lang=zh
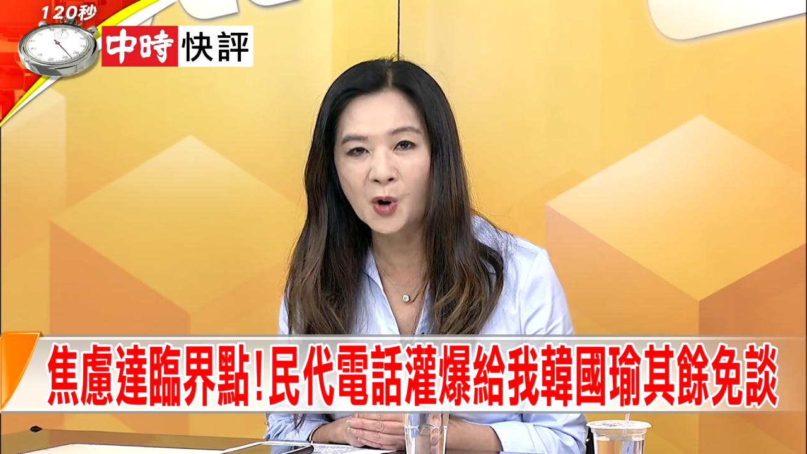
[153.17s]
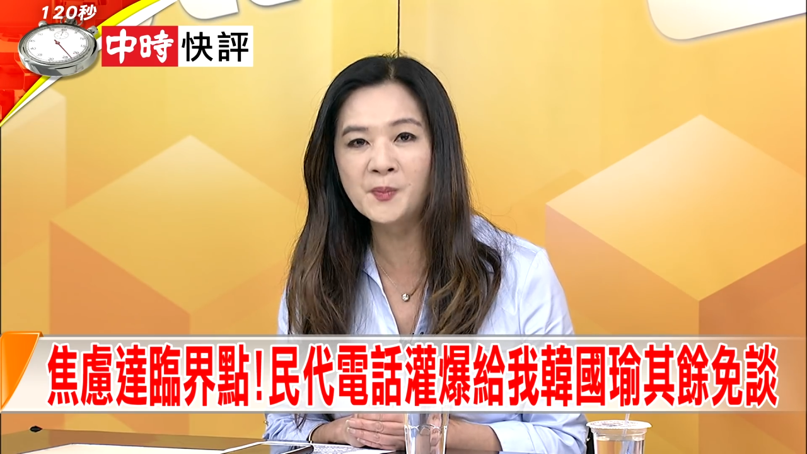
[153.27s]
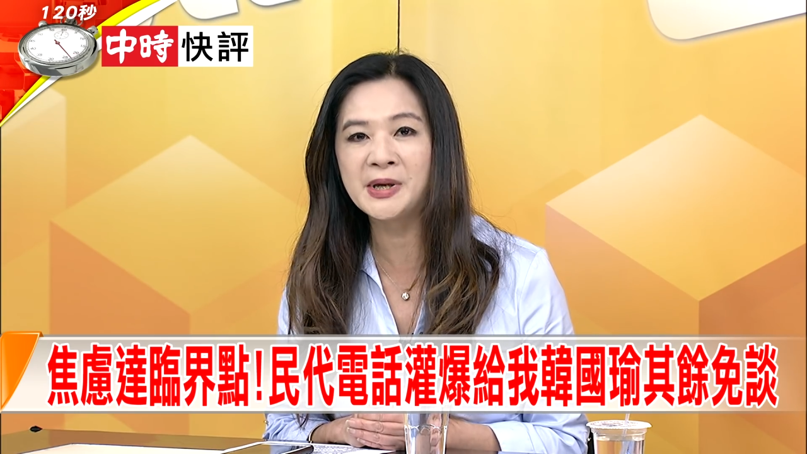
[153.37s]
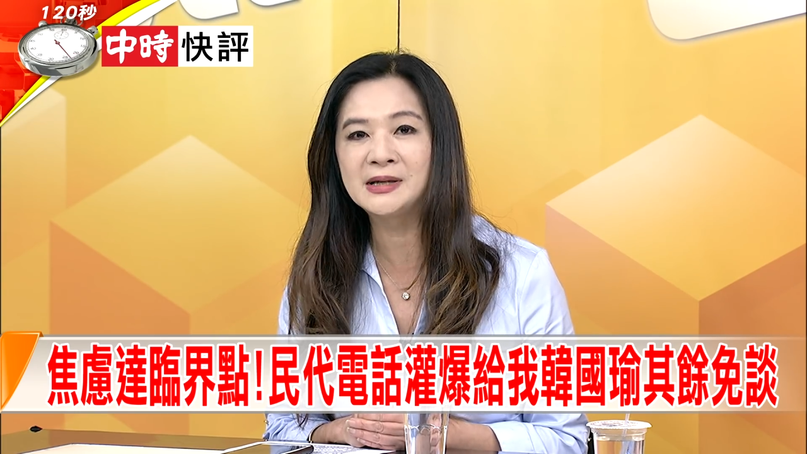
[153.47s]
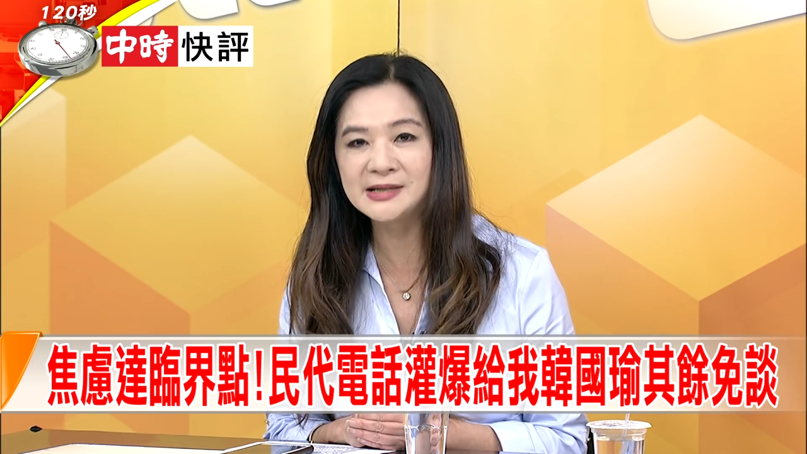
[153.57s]

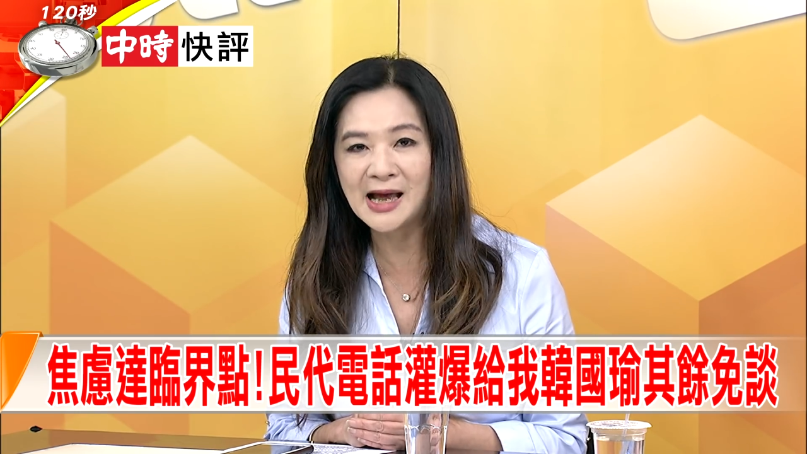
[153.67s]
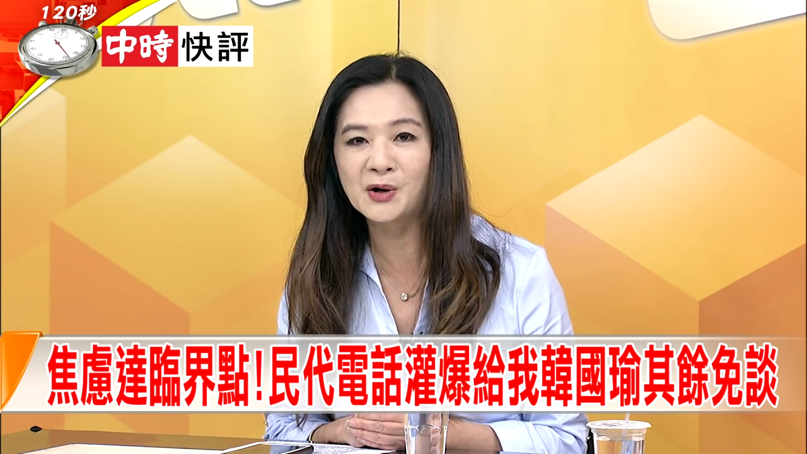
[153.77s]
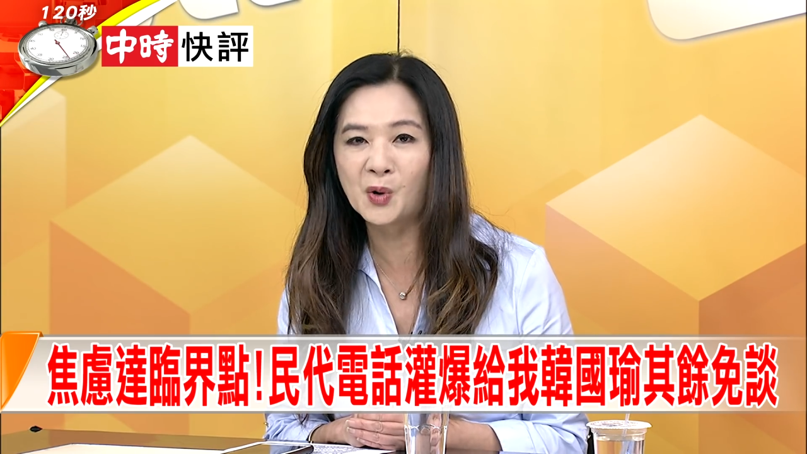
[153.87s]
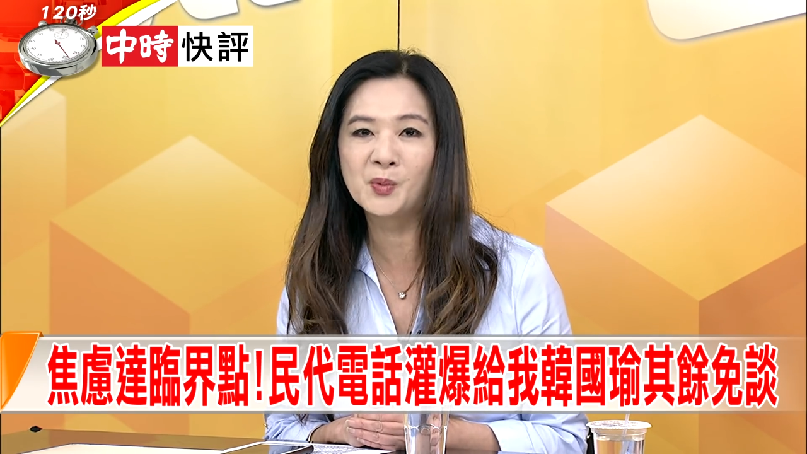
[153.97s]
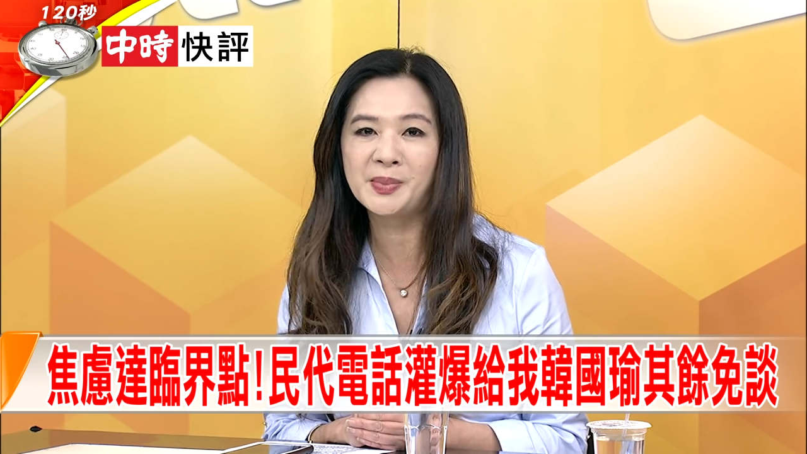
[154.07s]
公平再
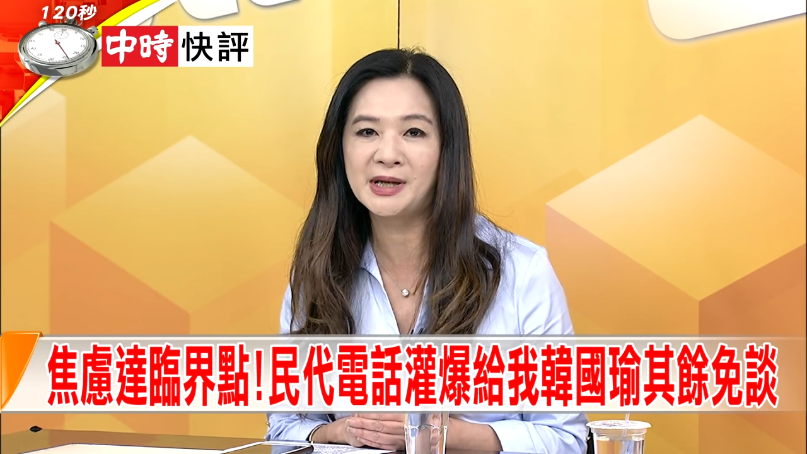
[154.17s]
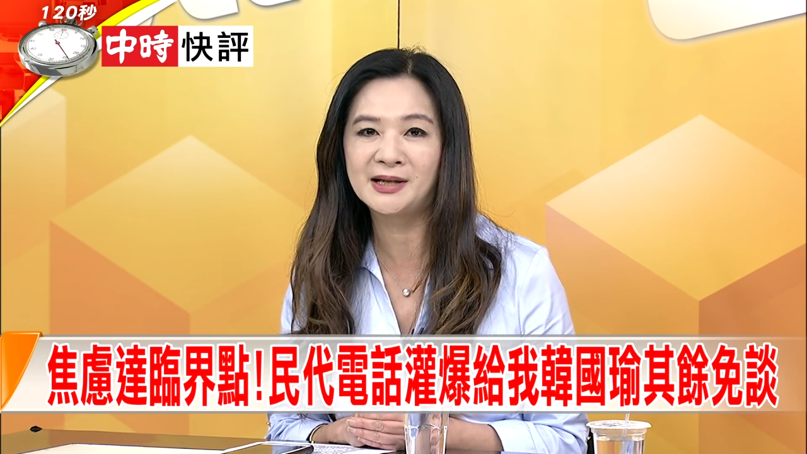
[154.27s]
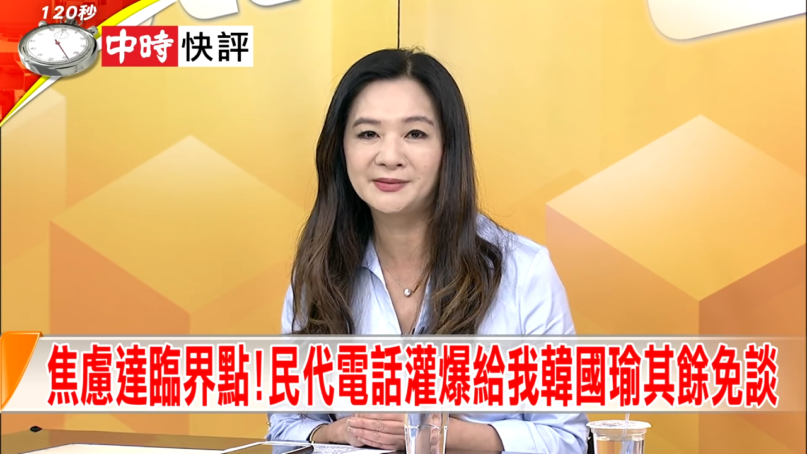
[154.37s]
公平。